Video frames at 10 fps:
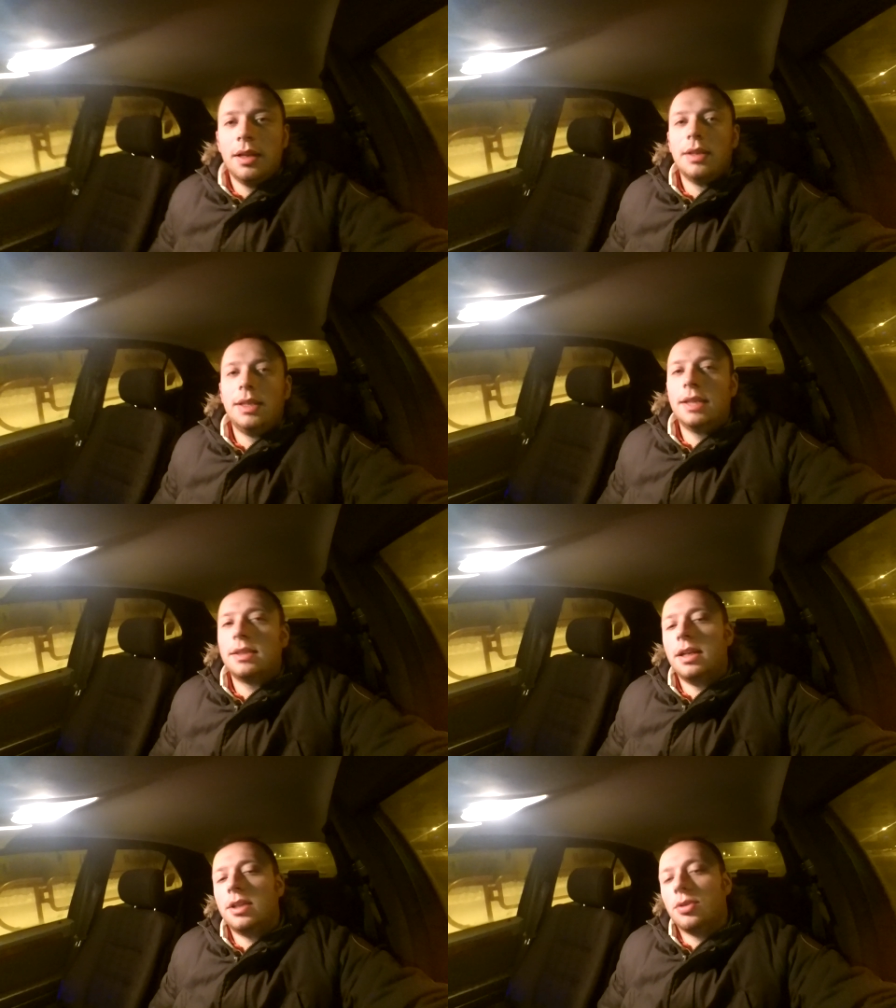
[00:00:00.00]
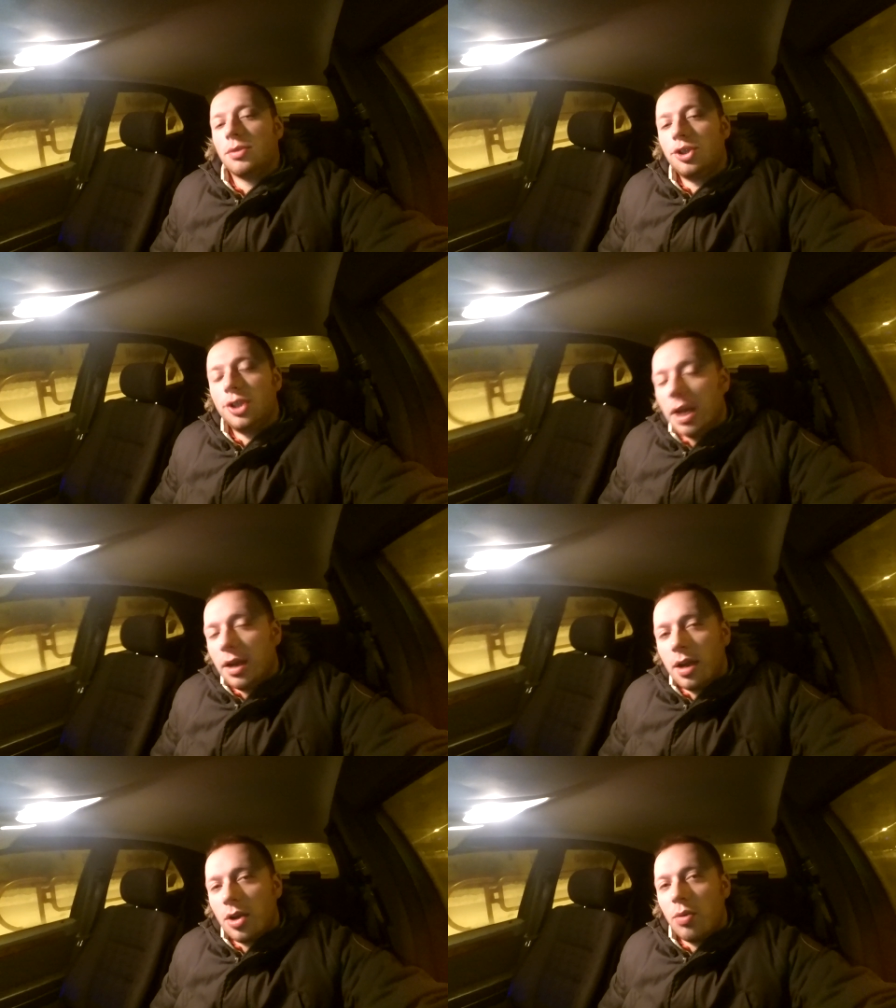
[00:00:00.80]
Если это ручная
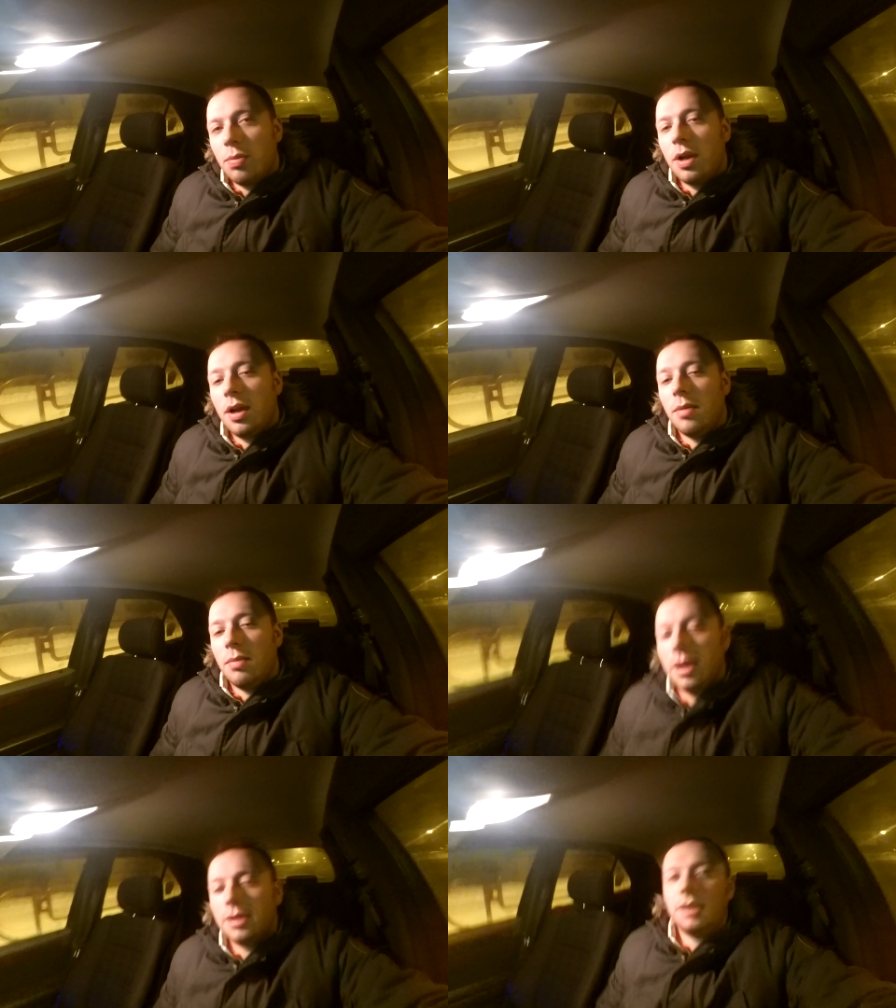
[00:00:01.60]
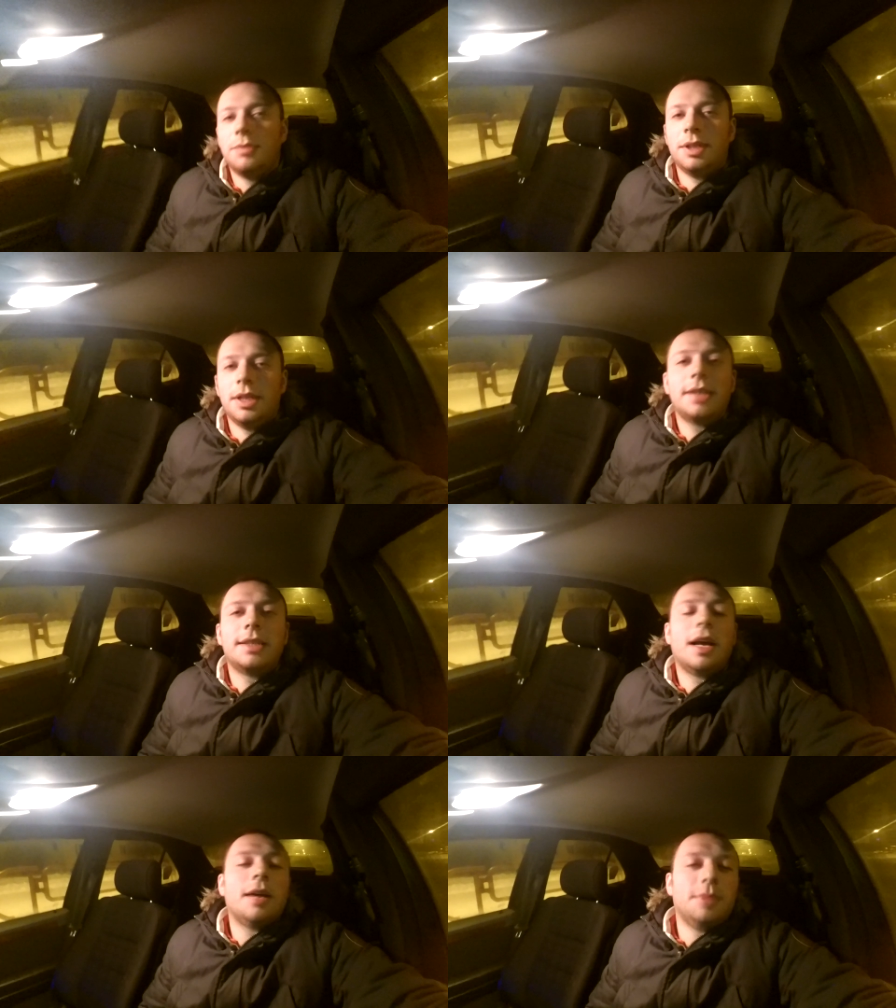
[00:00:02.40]
коробка, масло менять
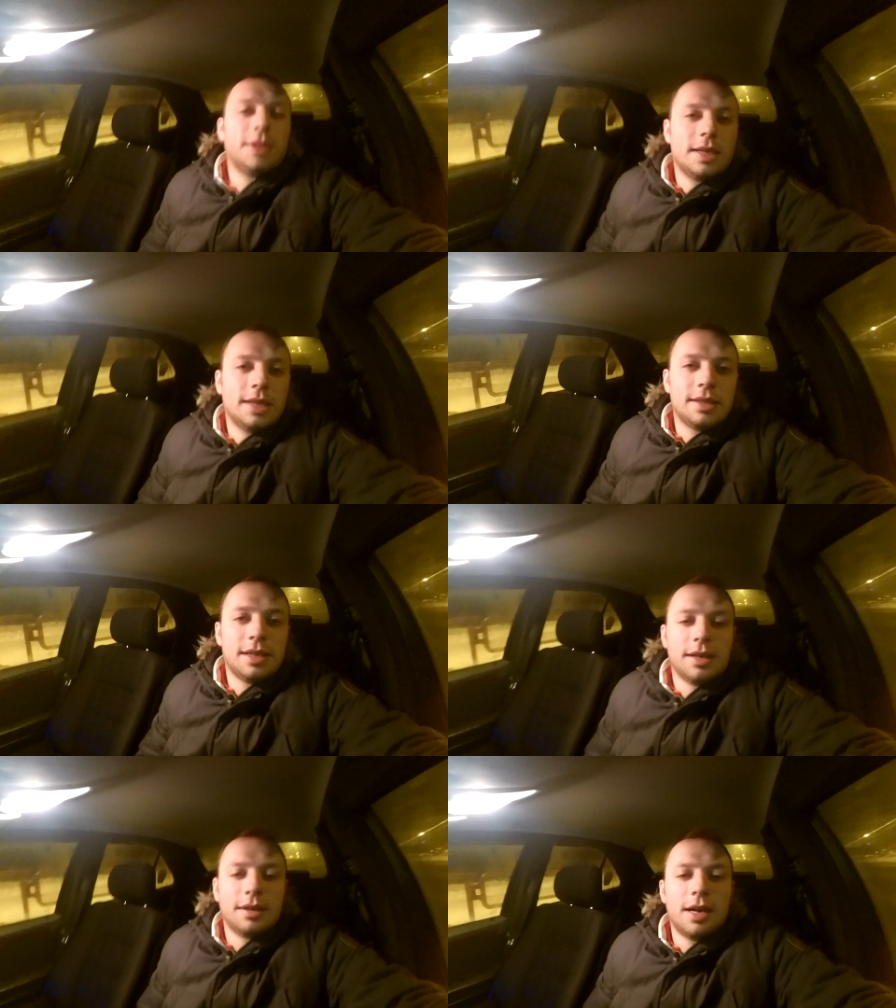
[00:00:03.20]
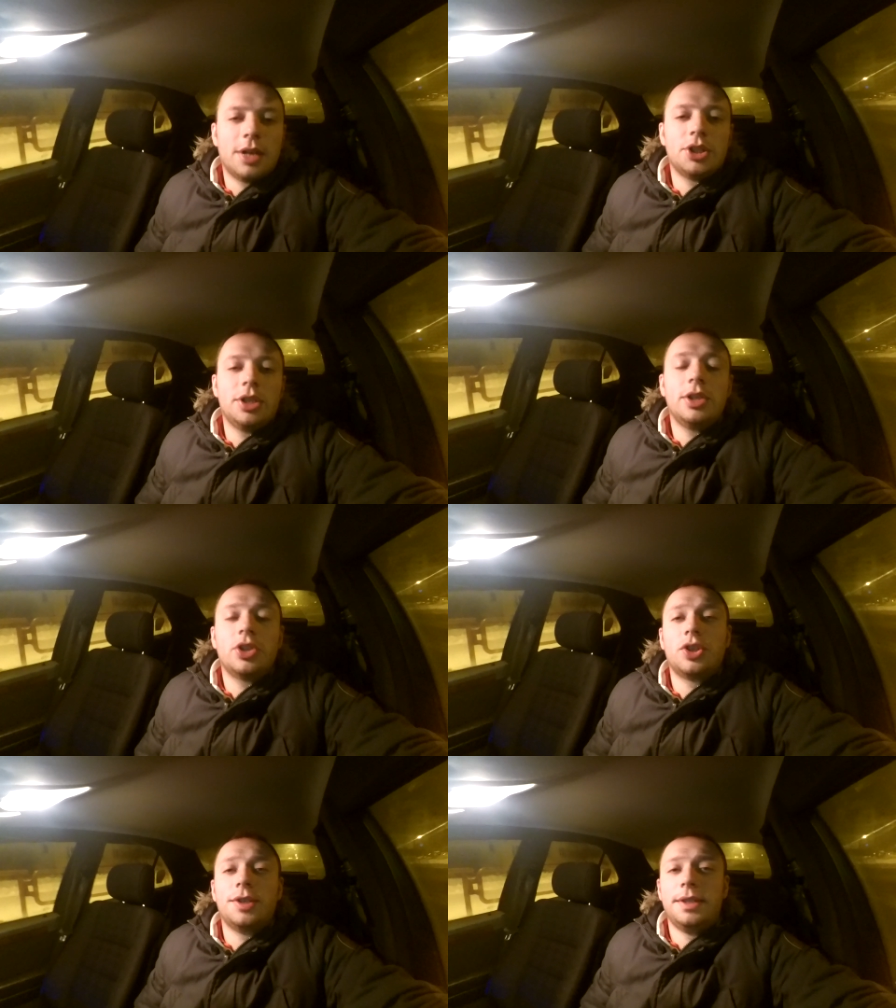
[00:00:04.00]
обязательно. Каждые
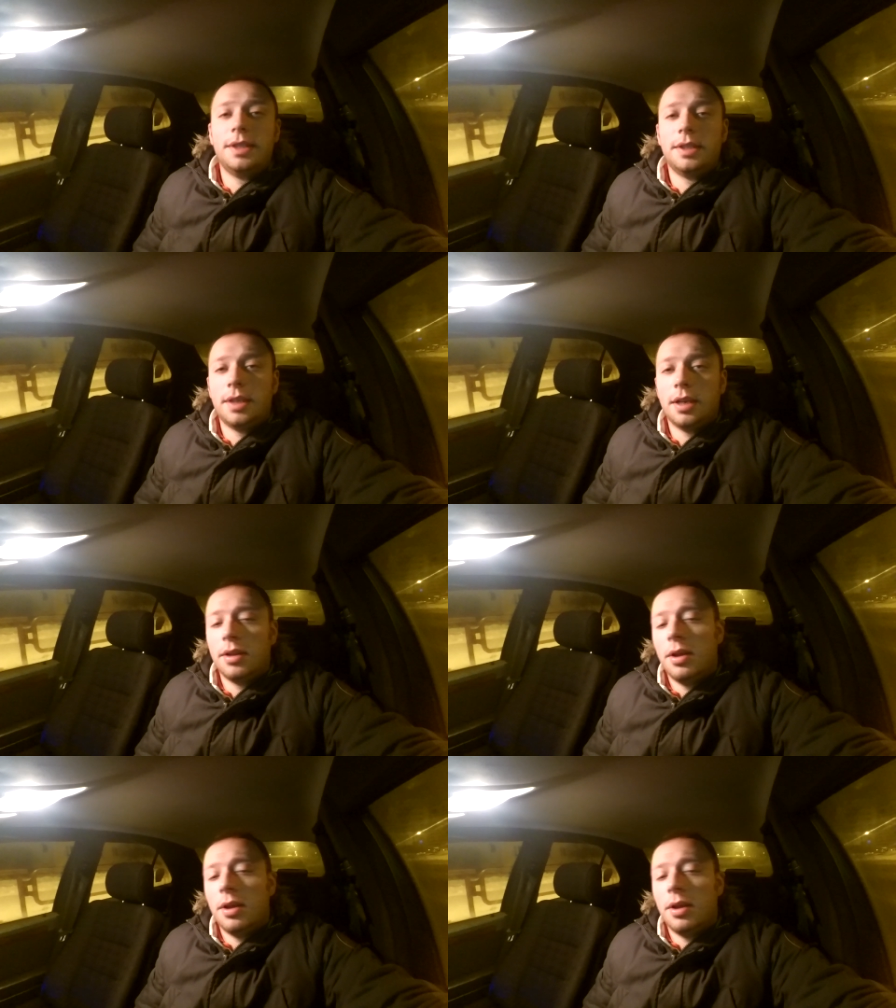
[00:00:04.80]
60 минут